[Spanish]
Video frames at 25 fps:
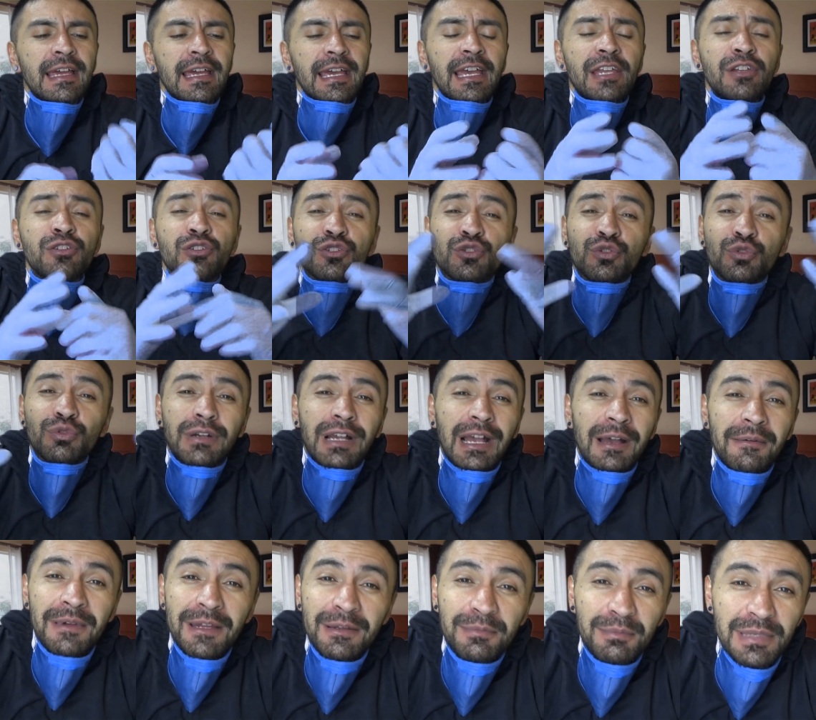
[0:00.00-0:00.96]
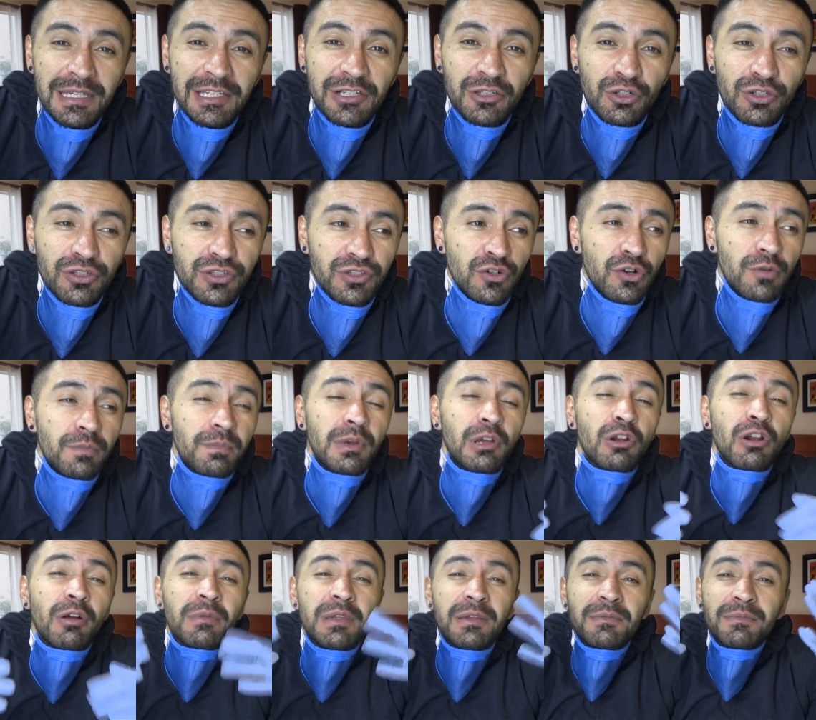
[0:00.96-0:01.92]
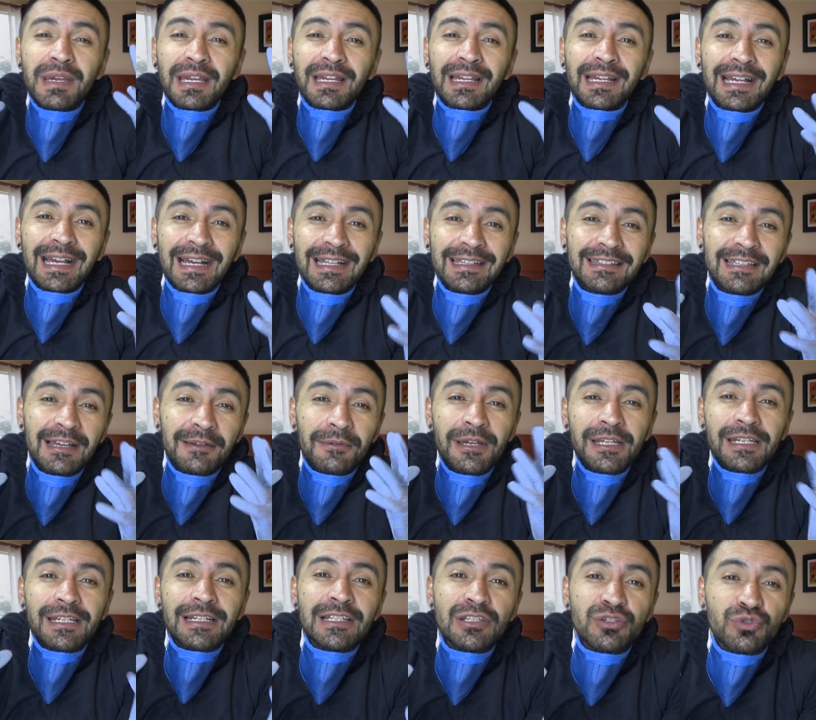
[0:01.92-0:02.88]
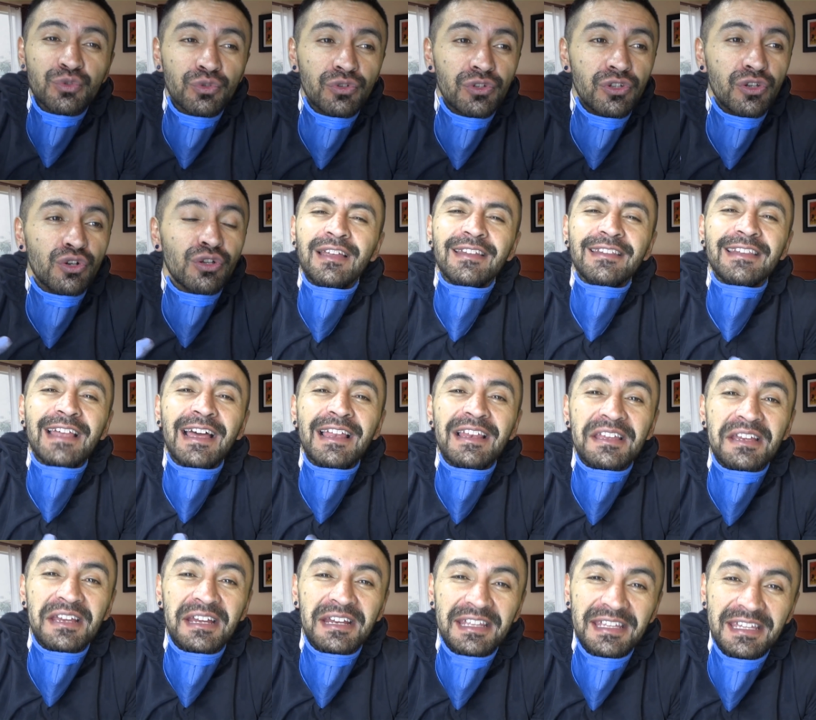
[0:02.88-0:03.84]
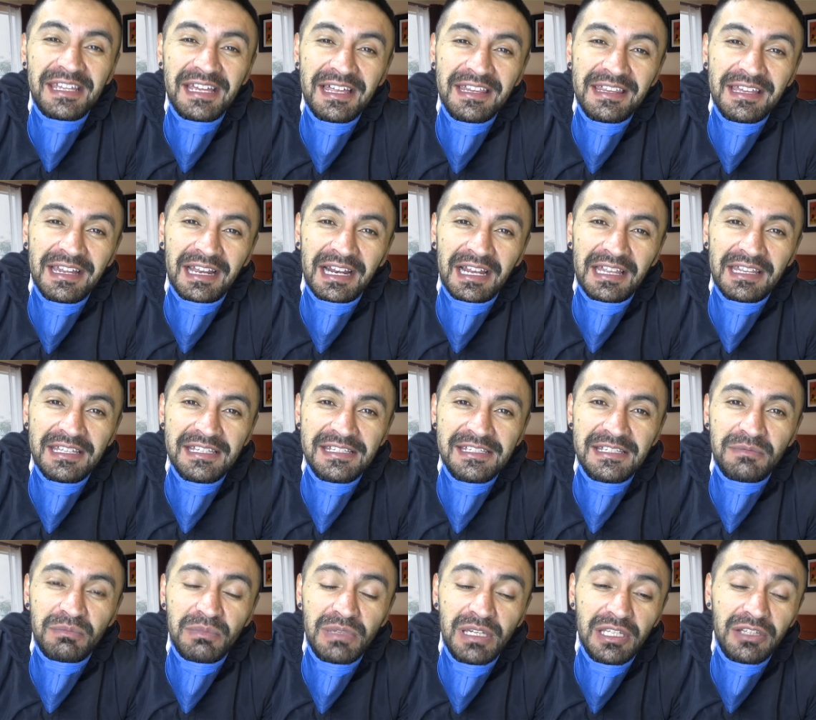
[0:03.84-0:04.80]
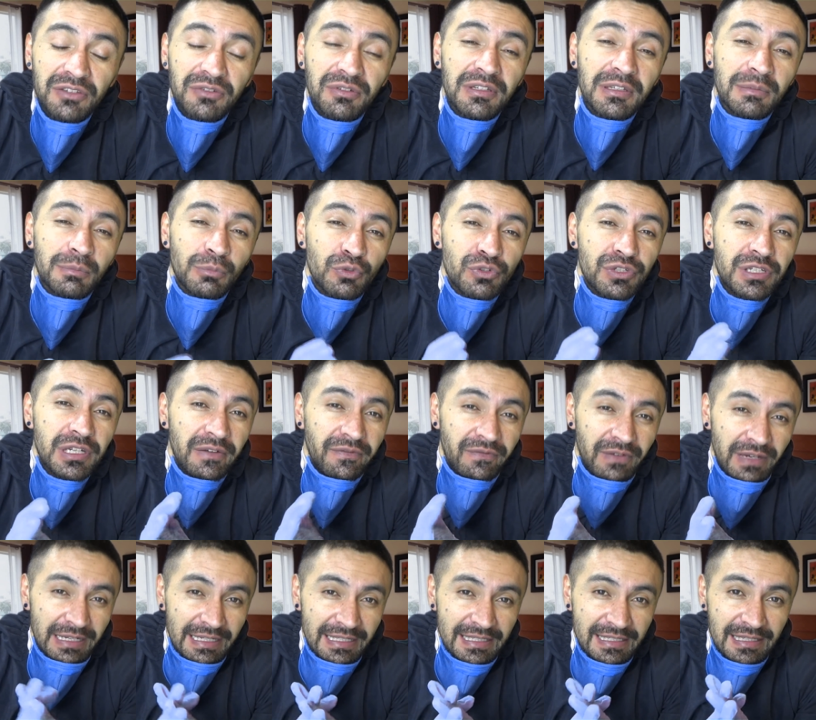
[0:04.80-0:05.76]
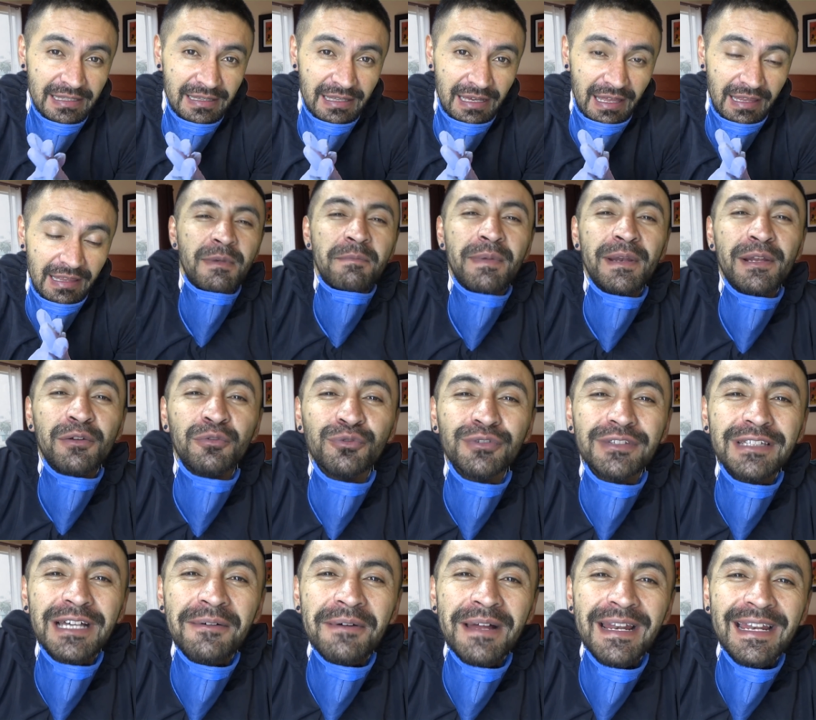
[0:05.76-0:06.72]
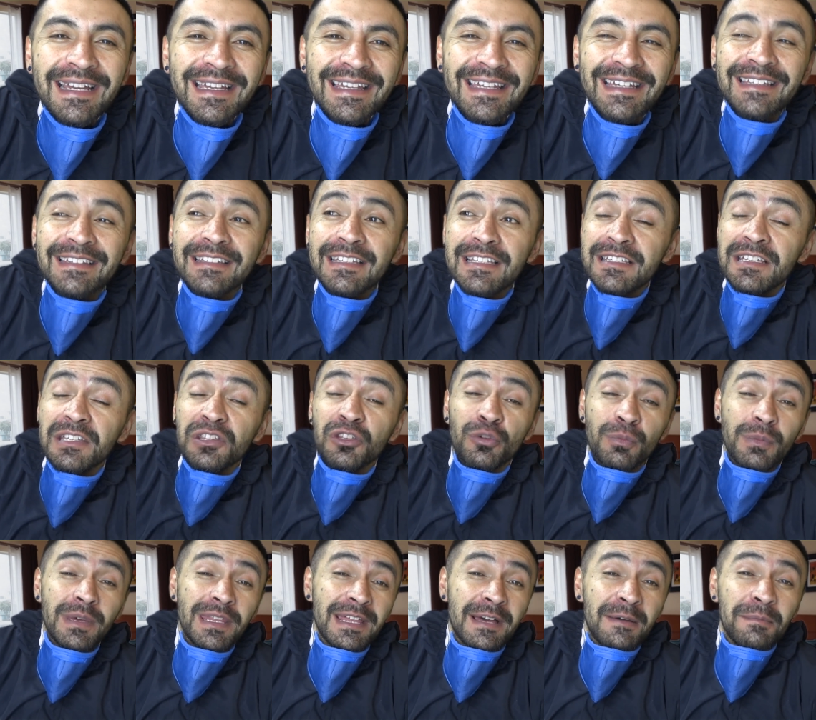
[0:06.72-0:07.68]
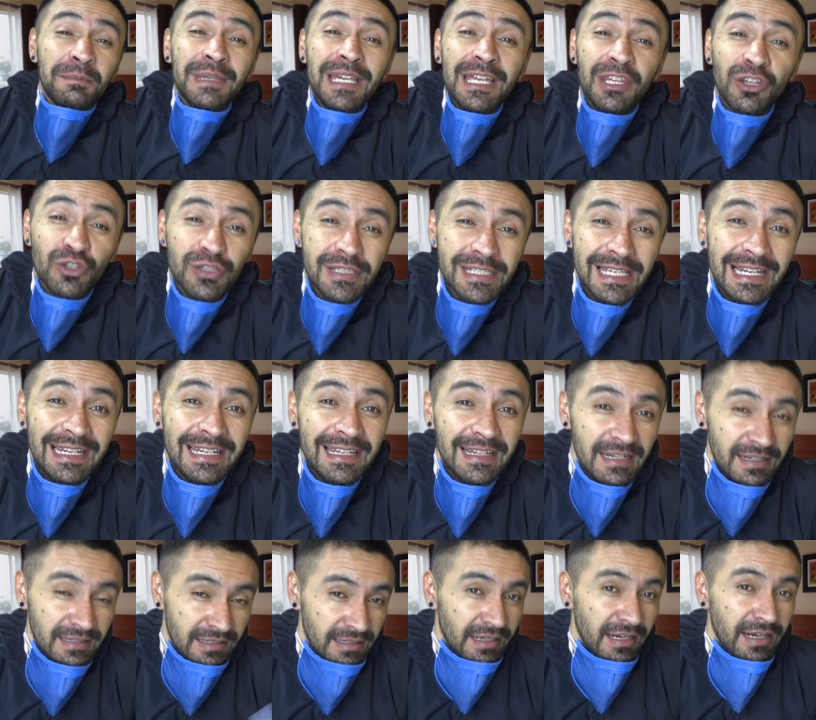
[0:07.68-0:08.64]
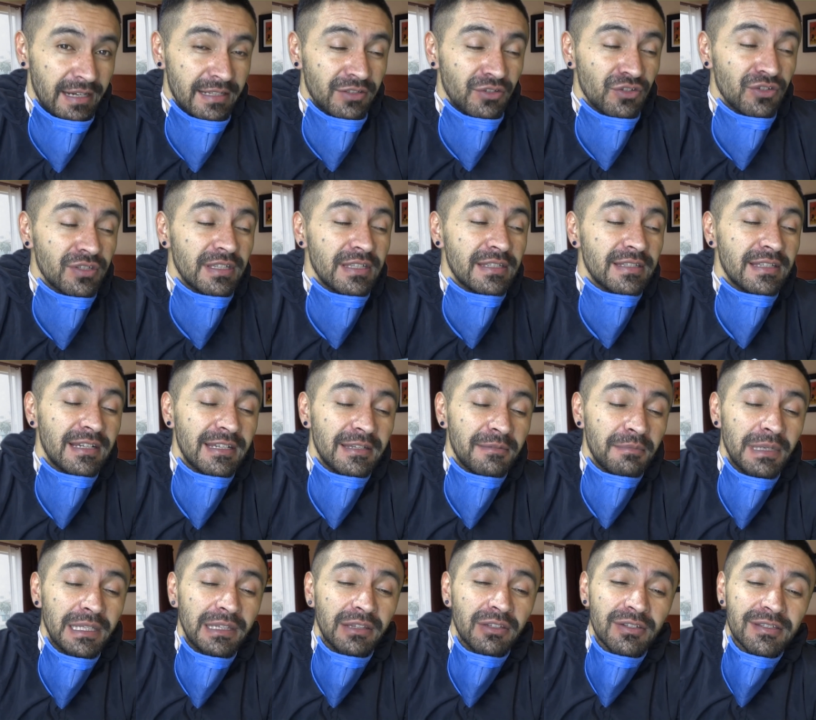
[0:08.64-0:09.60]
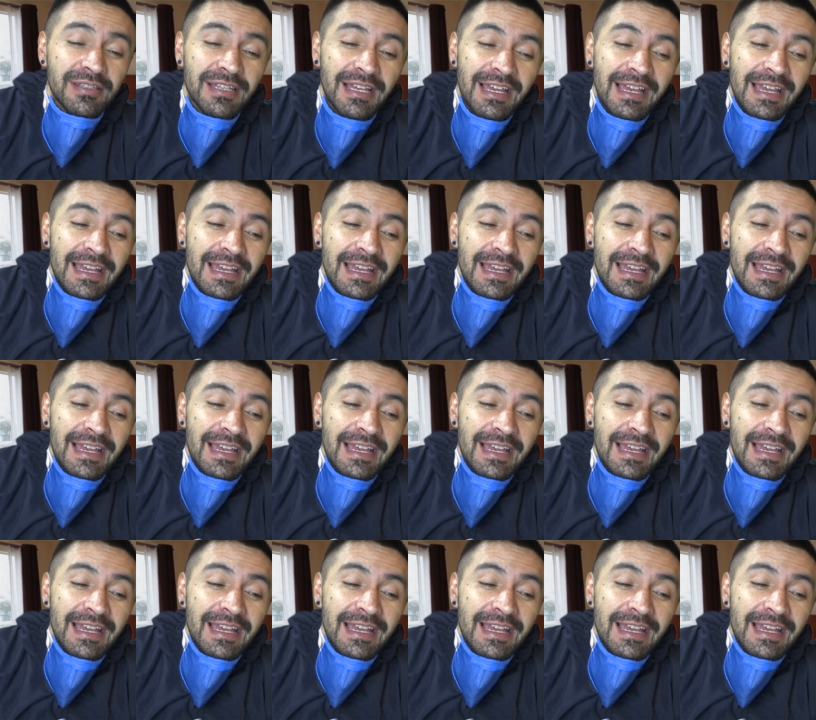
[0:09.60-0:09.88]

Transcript: Ellos nunca ven mi rostro, pero a mí me encanta ver el suyo de alegría, de agradecimiento y de mucha felicidad. Me preguntaba la gente si no me da miedo salir a entregar estos kits de alimentos.